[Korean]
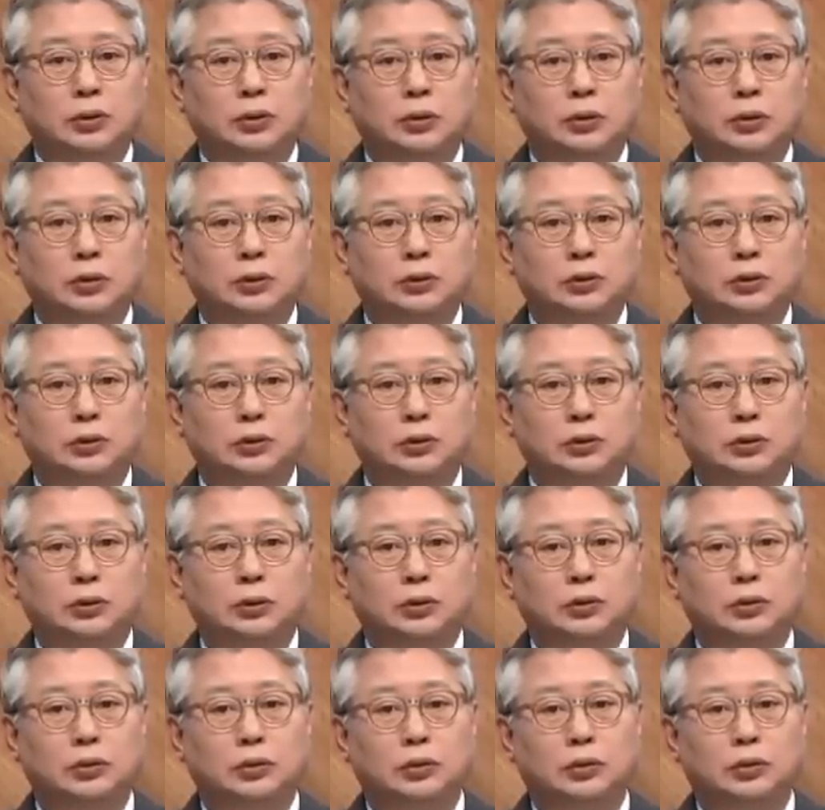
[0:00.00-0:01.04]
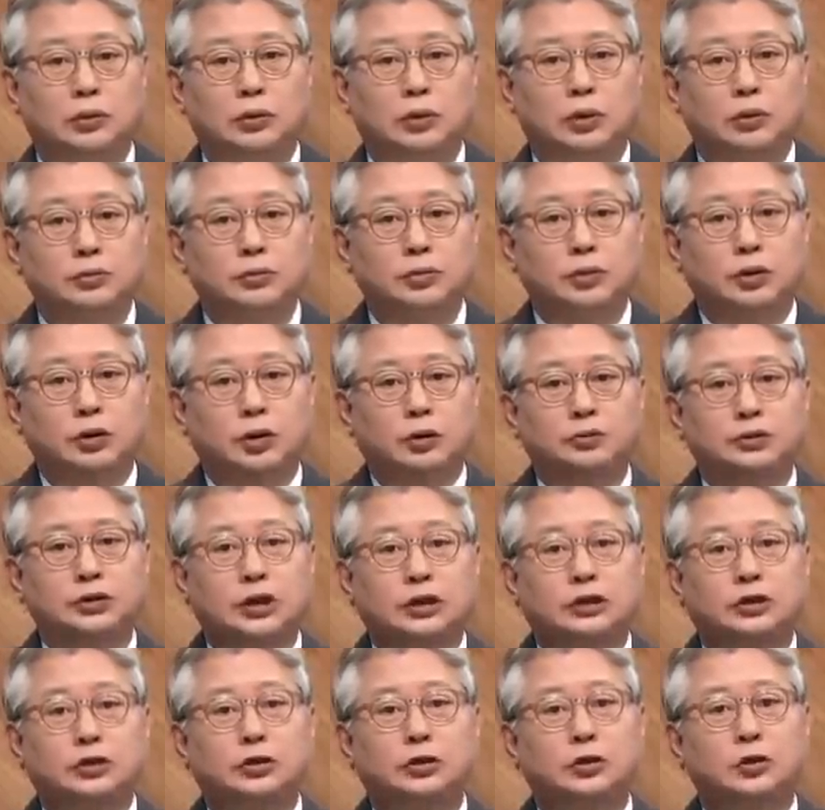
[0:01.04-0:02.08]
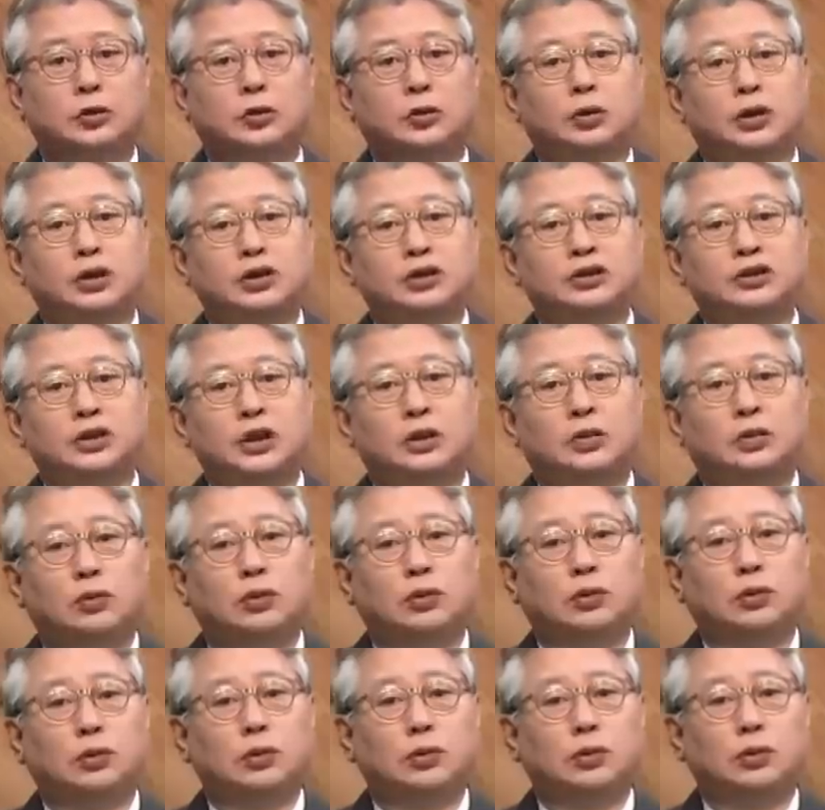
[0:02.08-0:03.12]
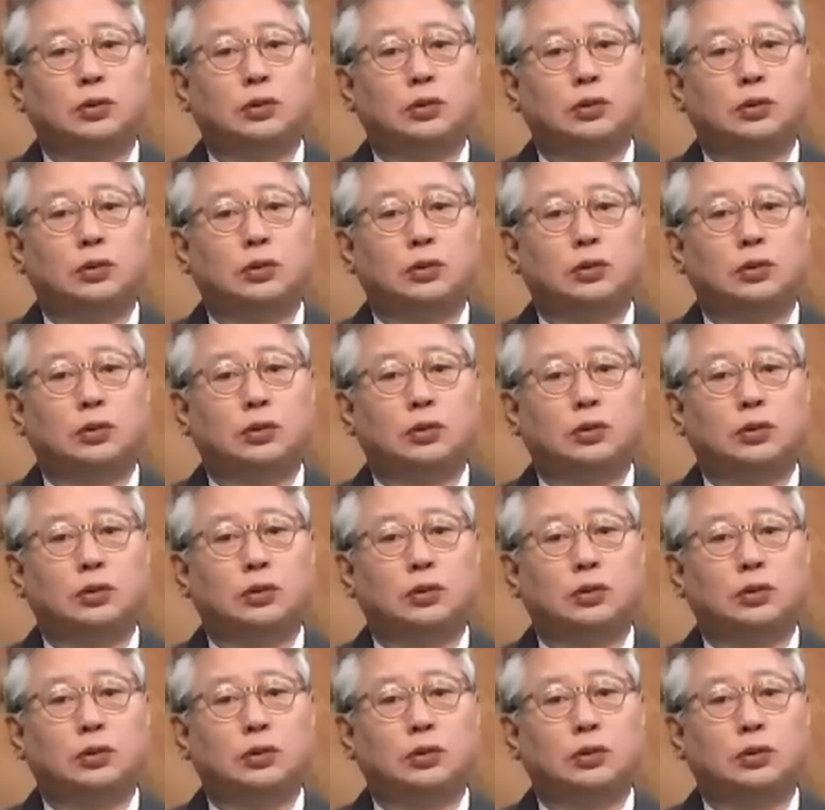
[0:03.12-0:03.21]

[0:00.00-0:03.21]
어, 또 검, 사들도 인사로